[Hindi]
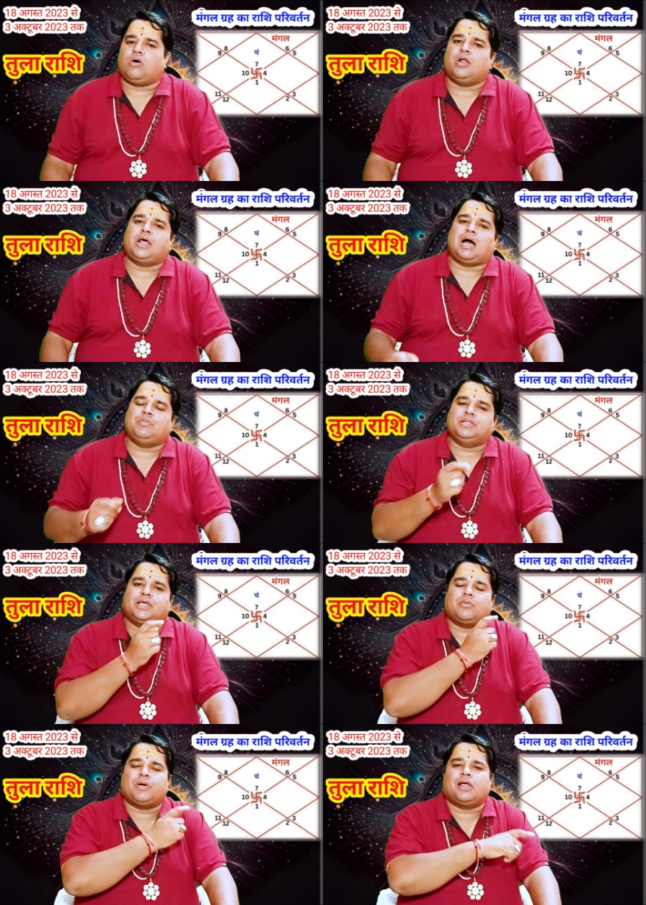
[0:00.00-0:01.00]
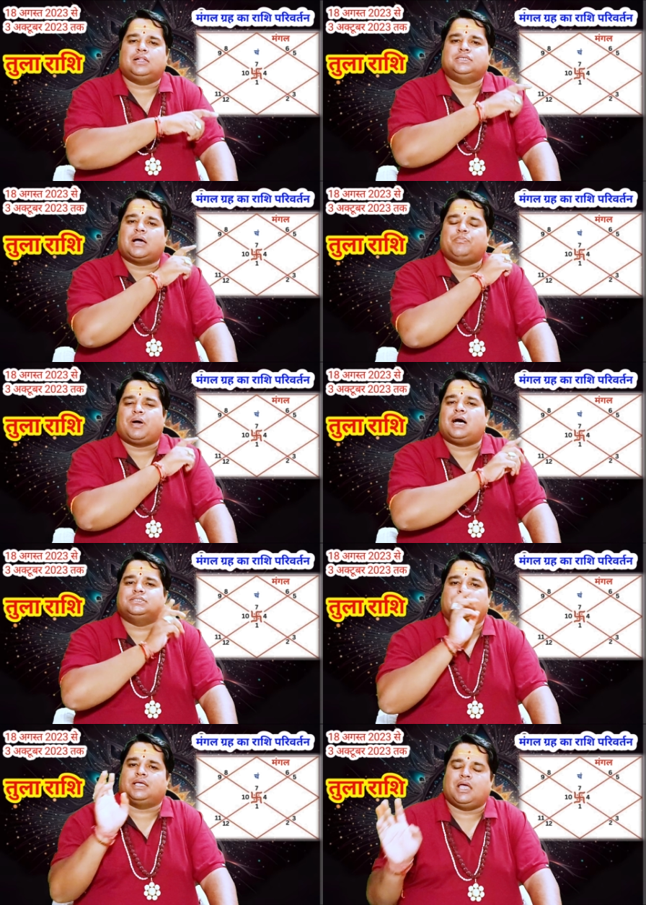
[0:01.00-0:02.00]
और अभी तक मंगल जहाँ
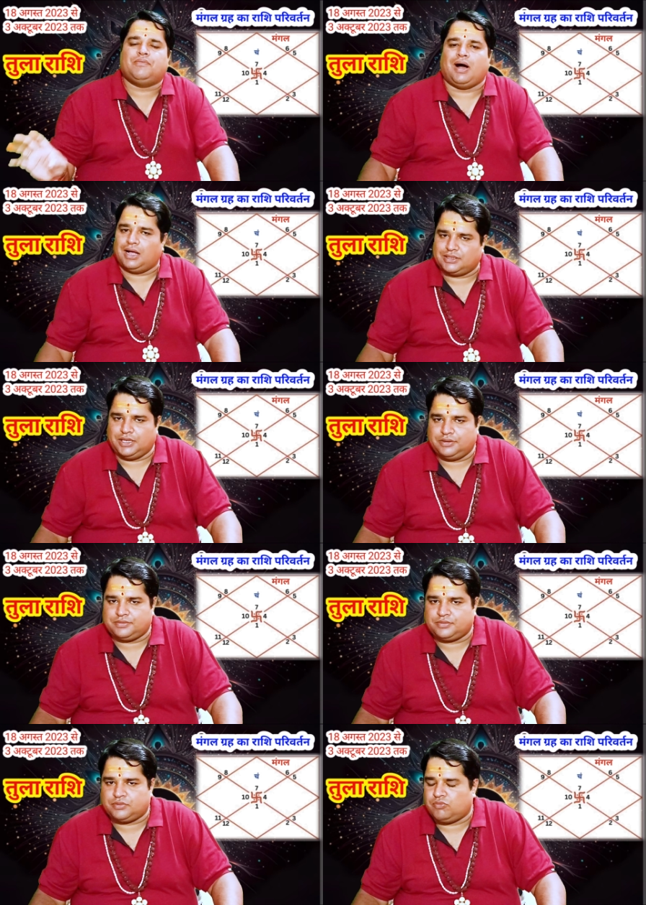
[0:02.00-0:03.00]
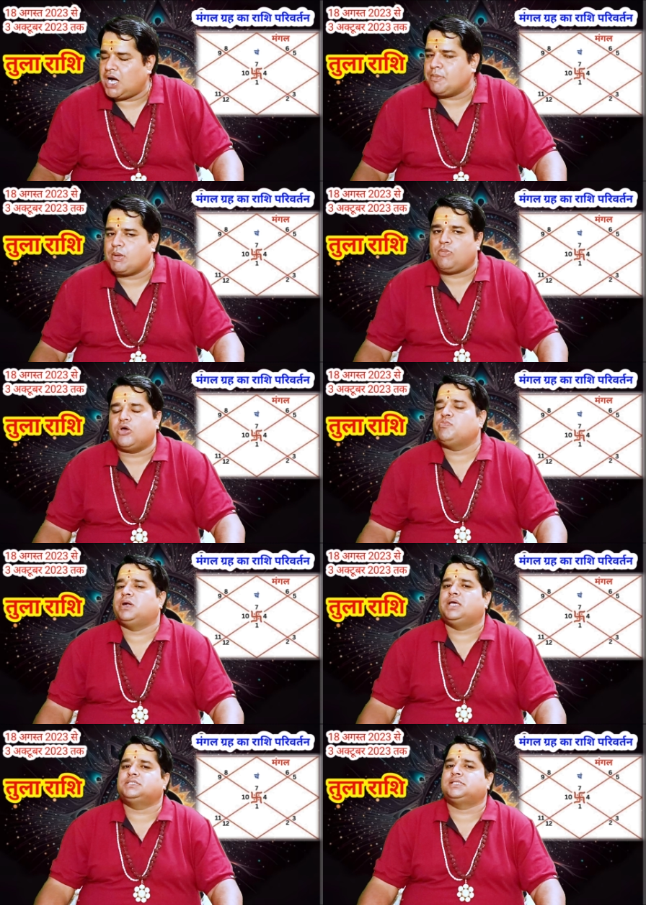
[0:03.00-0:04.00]
पाँच अंक है वहाँ थे वहाँ पे बहुत
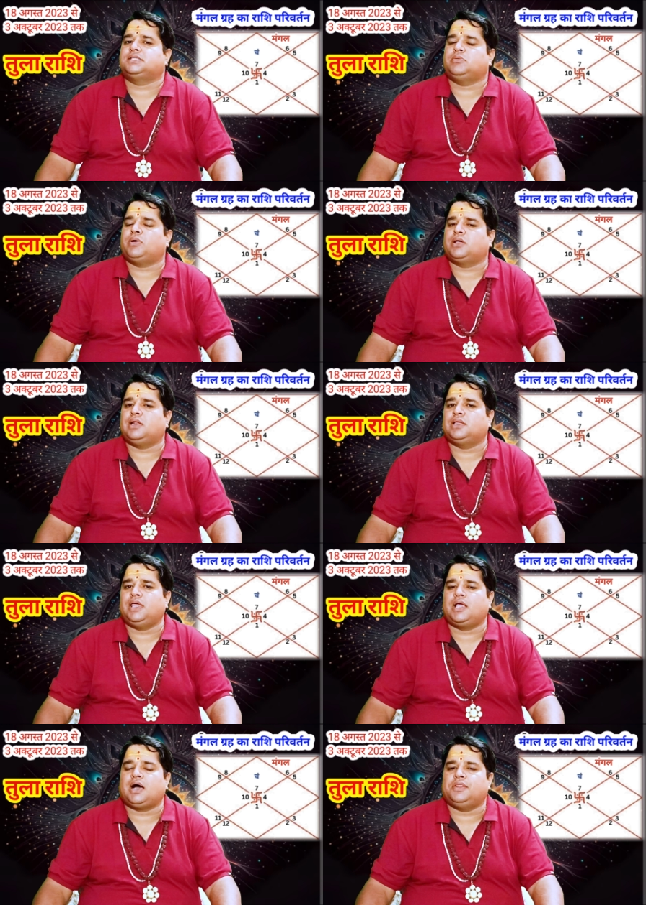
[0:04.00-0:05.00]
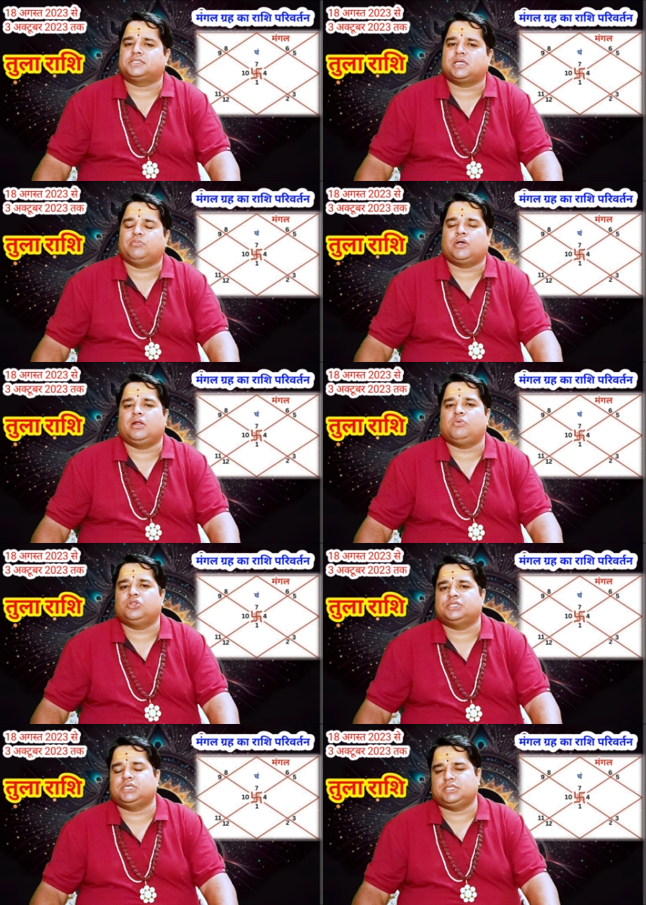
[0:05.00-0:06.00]
बढ़िया स्थिति थी मंगल की एकादश के मंगल
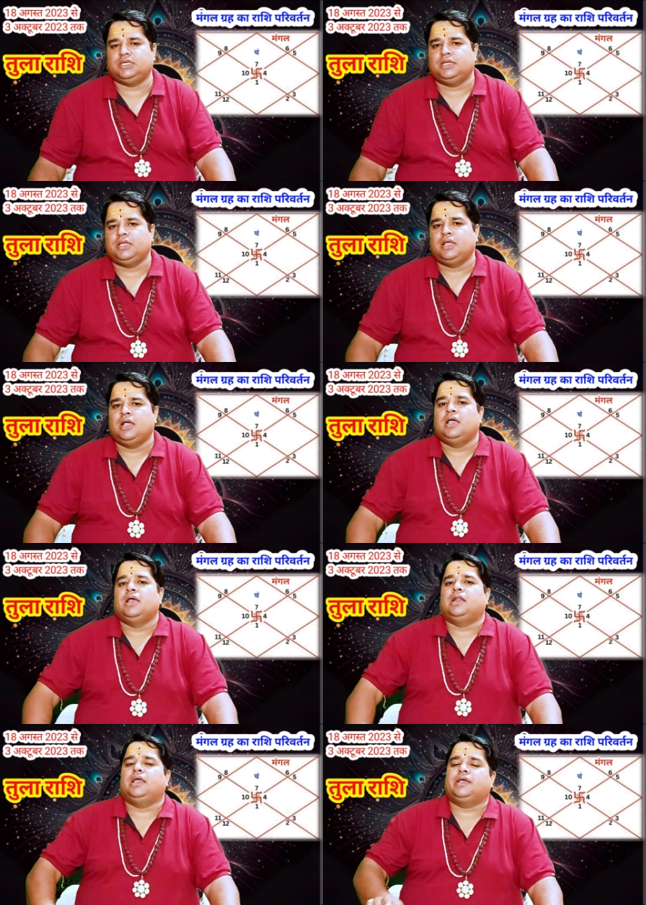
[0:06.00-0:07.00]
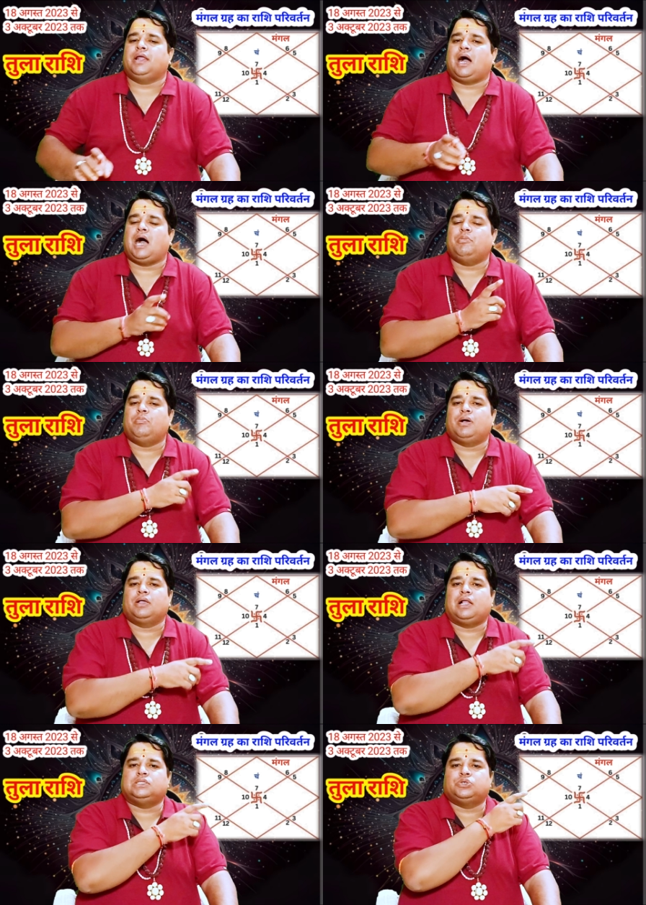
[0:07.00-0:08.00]
बहुत अच्छे थे लेकिन अब
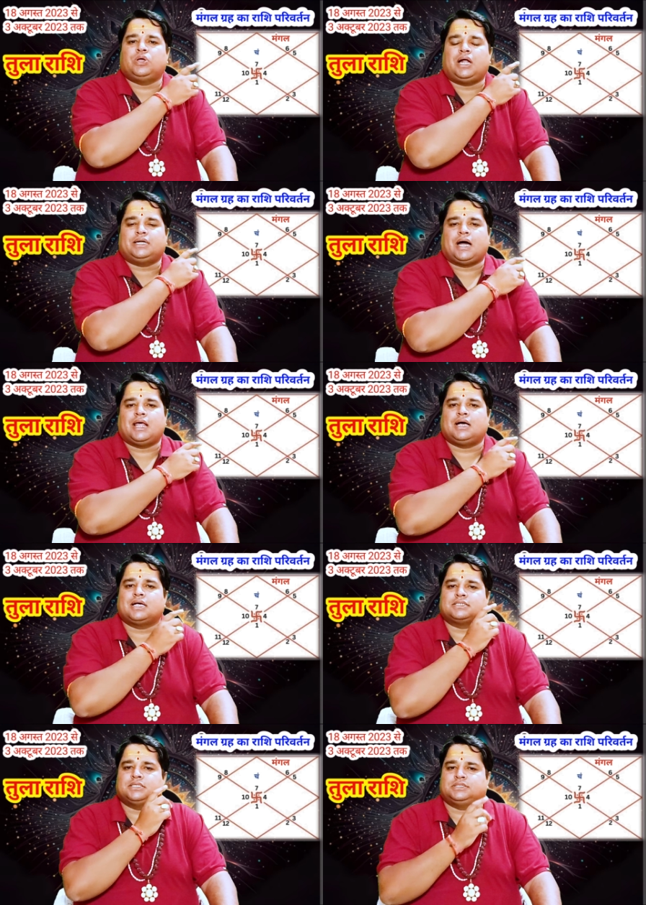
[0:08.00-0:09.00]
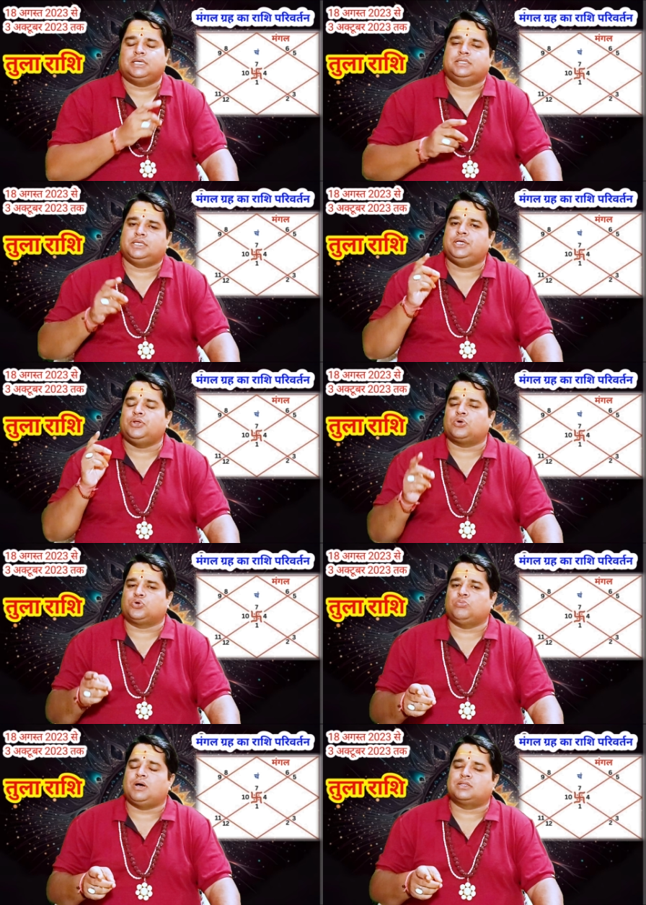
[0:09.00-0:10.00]
मंगल जो है अठारह अगस्त से तीन
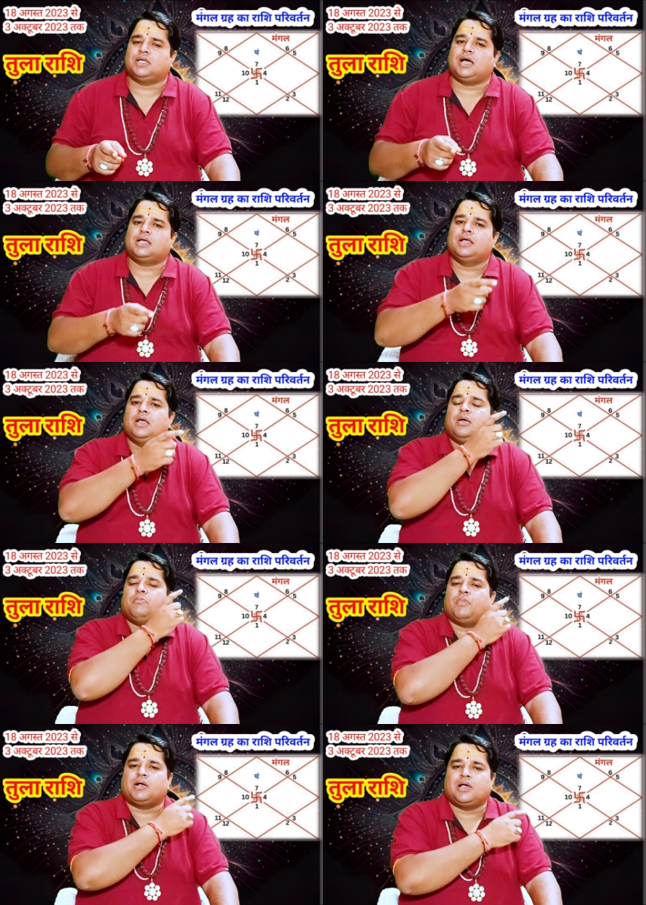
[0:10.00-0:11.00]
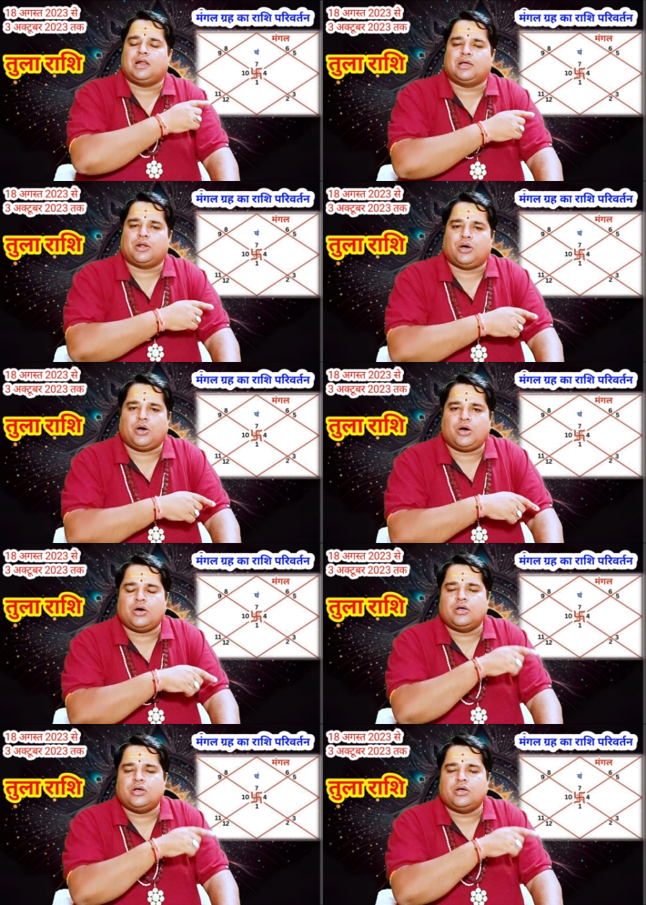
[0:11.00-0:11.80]
अक्टूबर तक मंगल ग्रह